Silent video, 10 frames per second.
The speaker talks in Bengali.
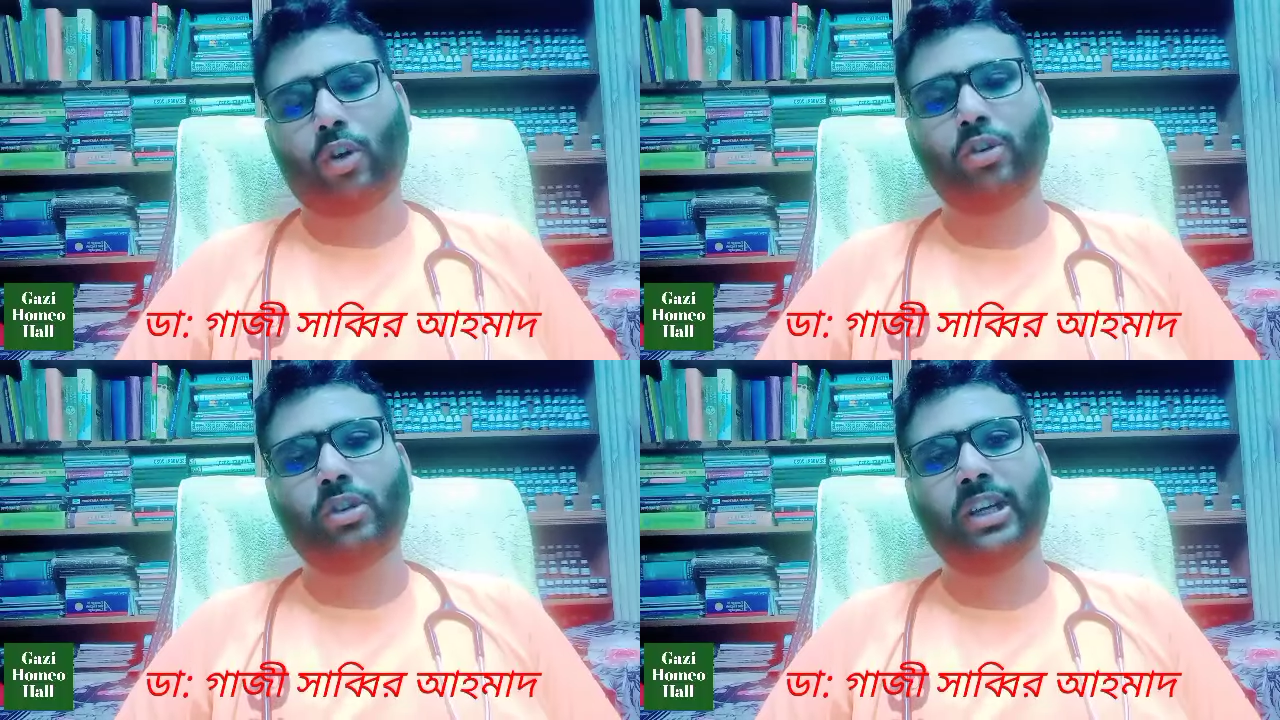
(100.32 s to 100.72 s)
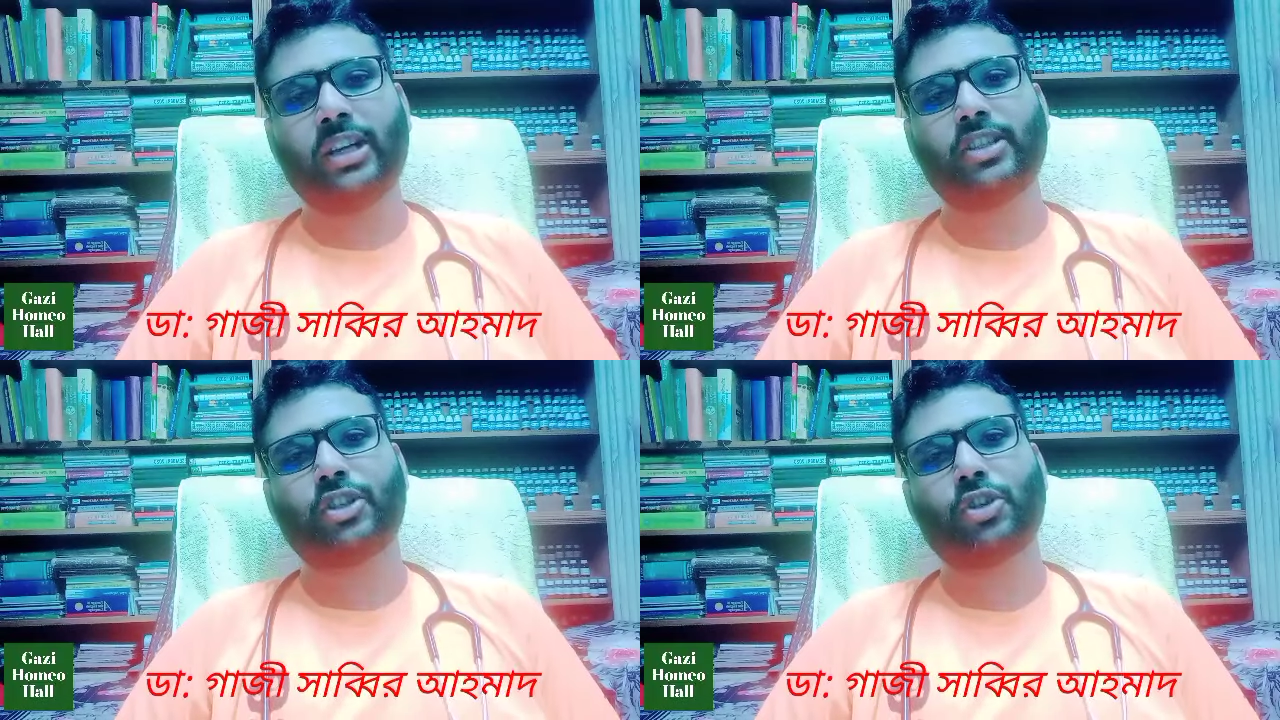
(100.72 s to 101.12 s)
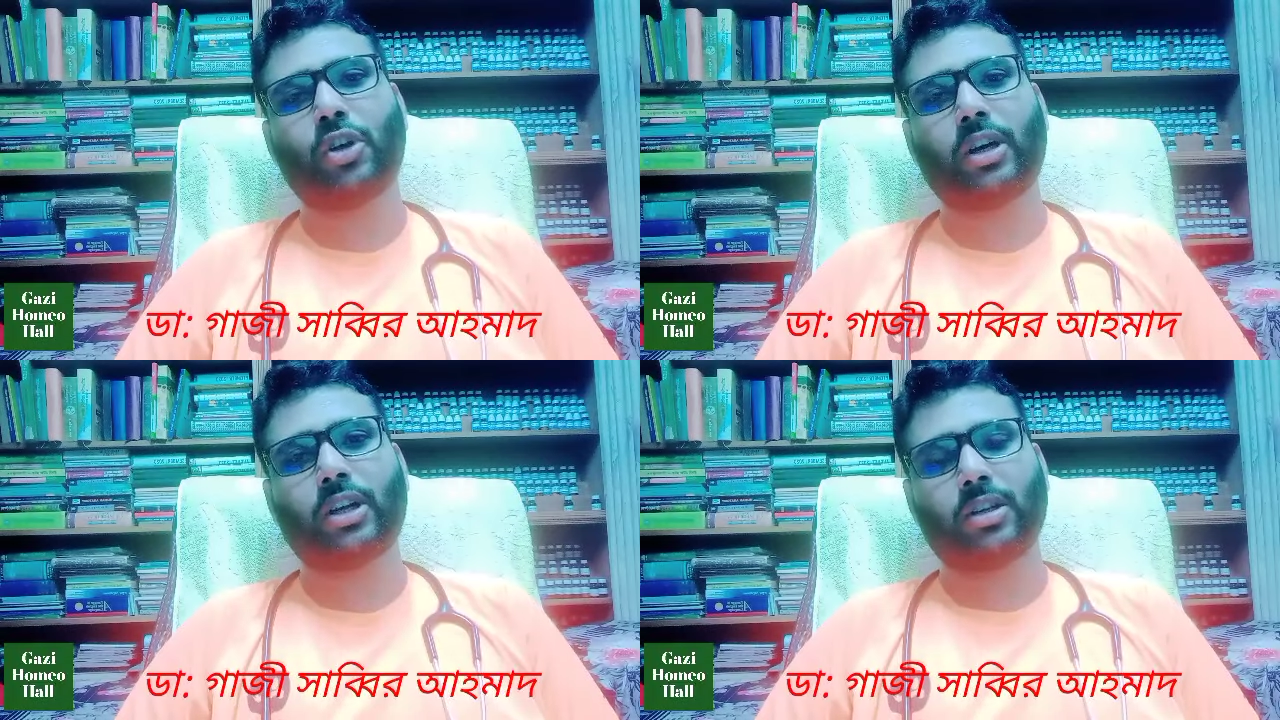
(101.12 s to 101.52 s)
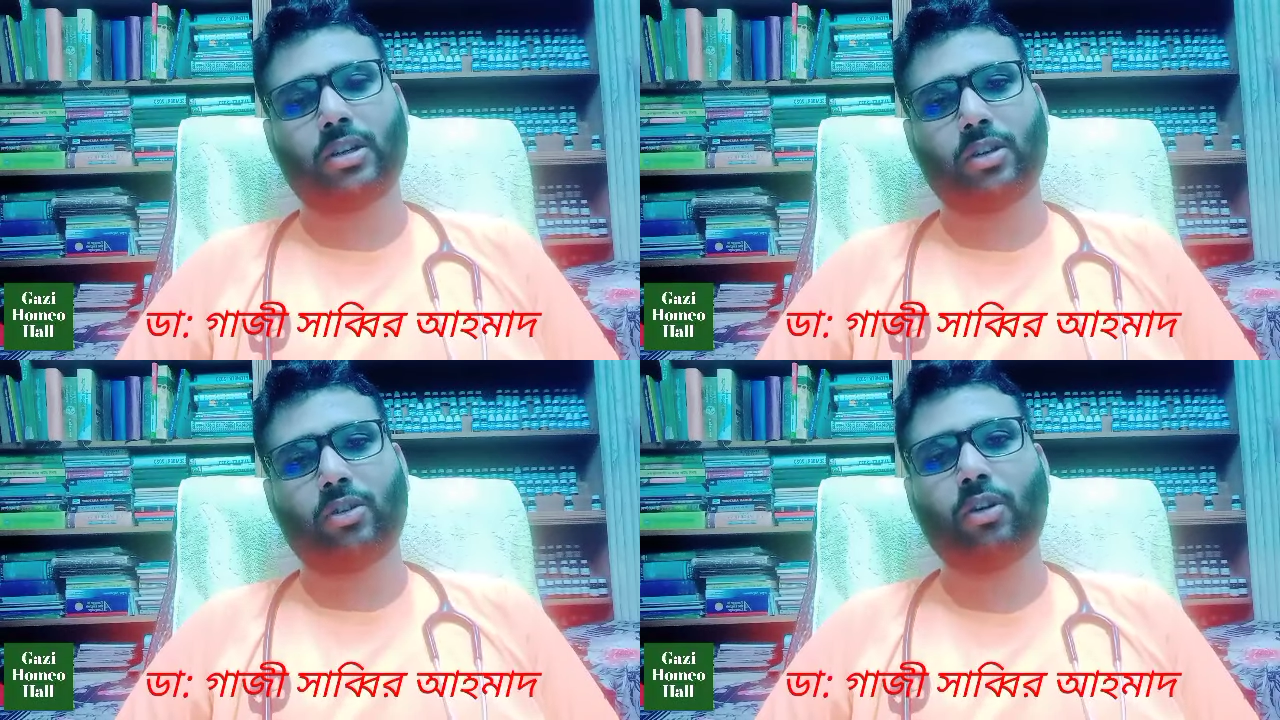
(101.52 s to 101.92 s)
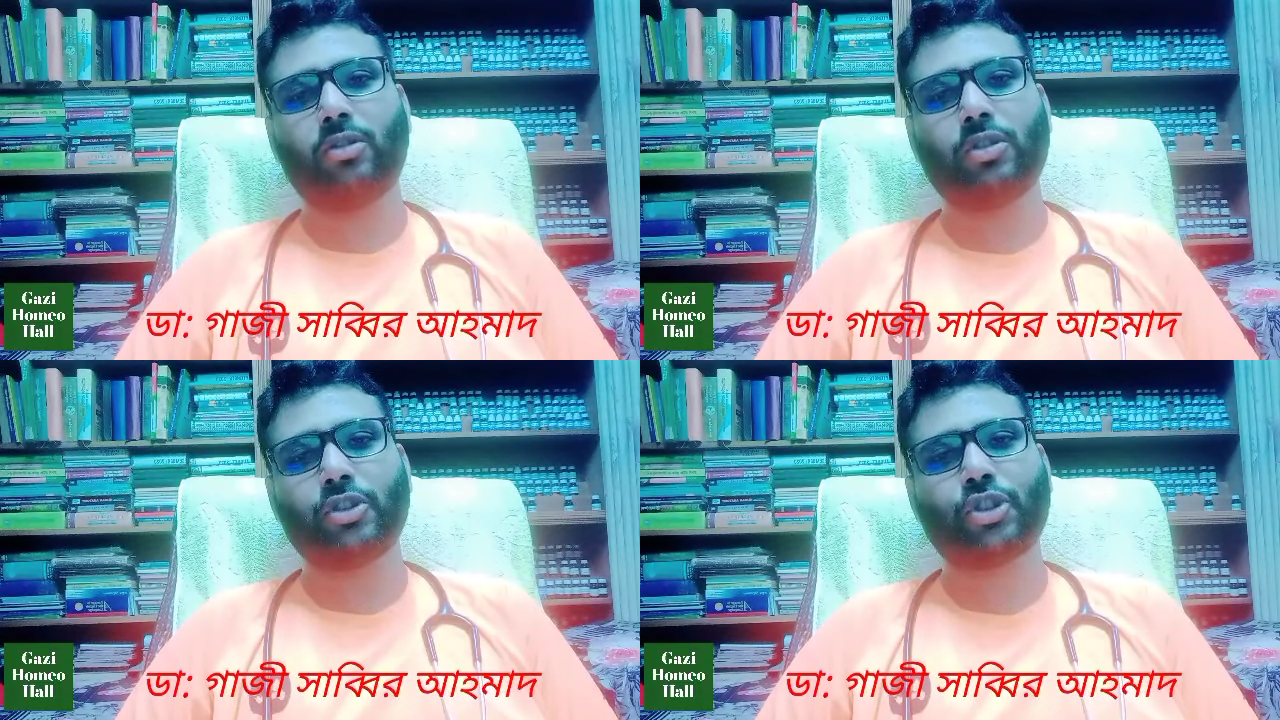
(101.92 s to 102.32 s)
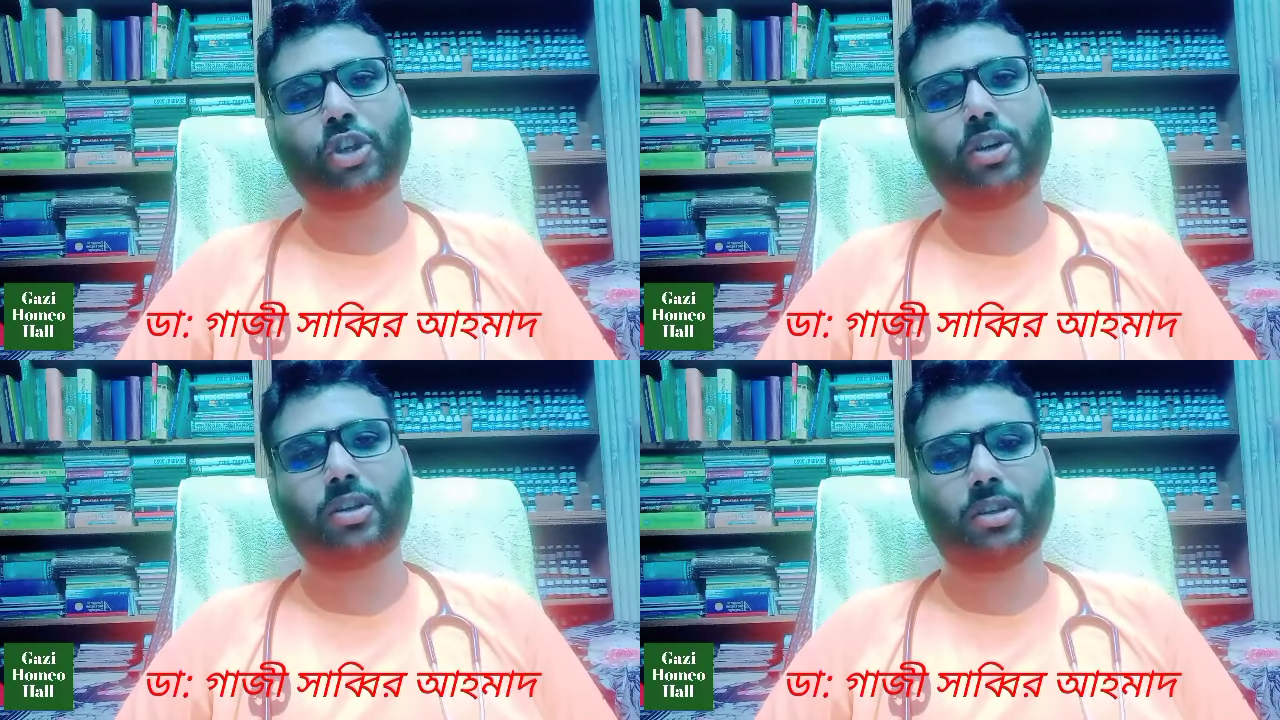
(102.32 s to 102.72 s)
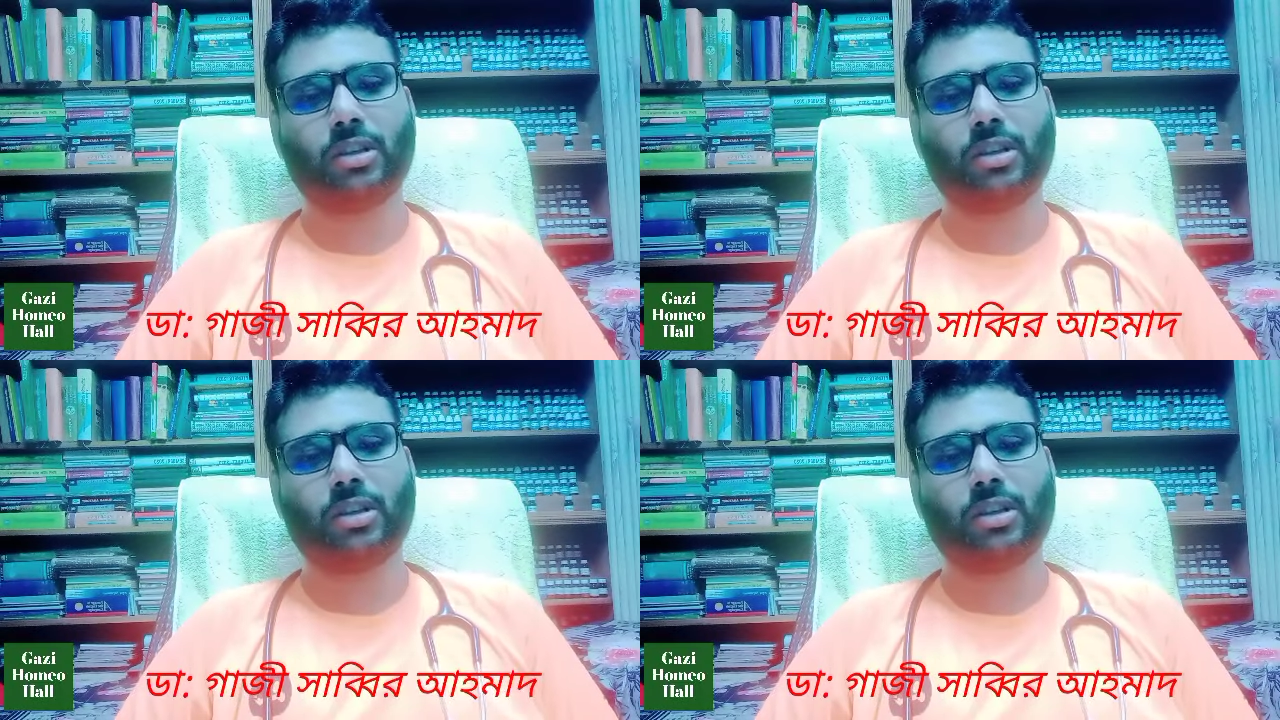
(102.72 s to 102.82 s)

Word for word: কণ্ঠের যে স্বর কণ্ঠস্বর